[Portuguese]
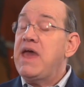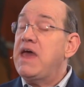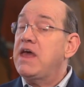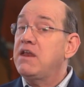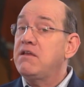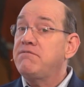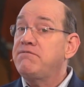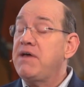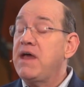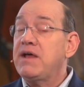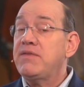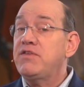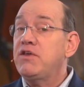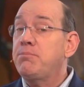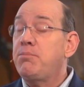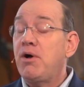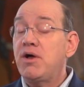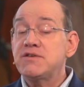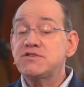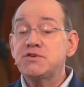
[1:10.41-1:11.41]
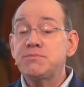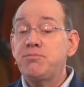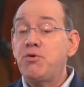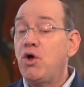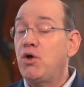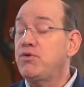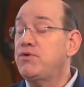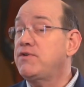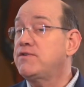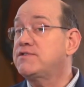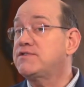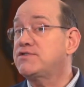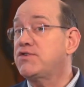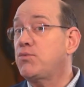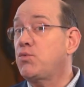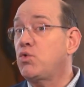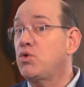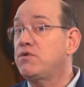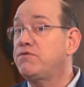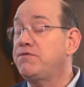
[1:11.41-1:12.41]
E o apóstolo Paulo usa a palavra
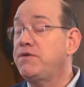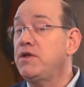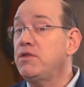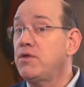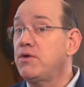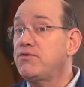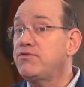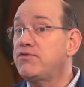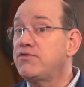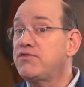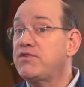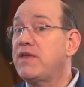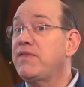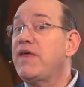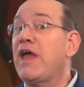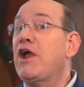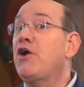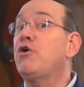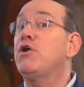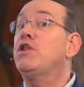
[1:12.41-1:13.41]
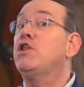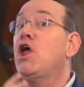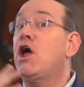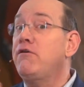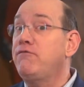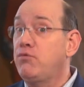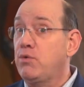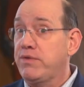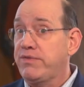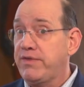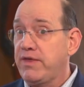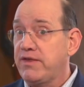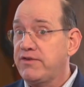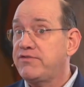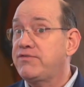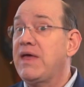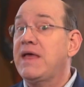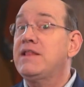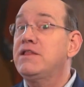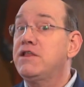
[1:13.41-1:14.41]
filos para dizer que elas amam
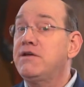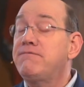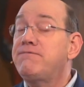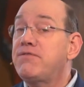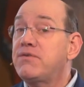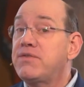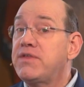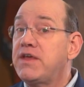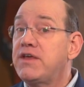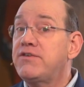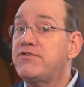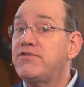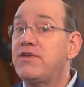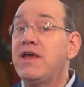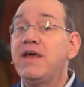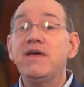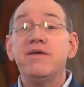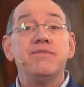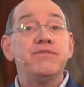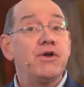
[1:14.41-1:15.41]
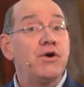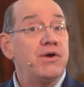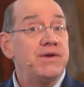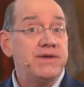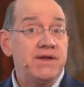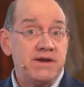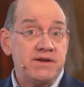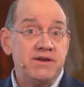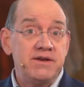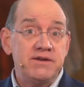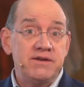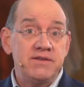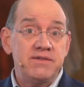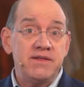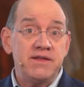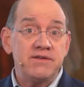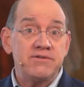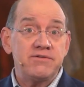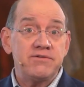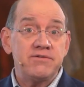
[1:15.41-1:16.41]
isto, elas vivem para isto, são
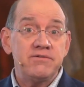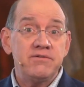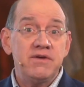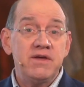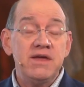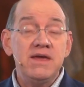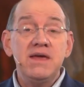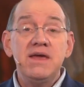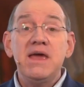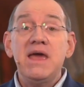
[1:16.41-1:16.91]
viciadas nisto.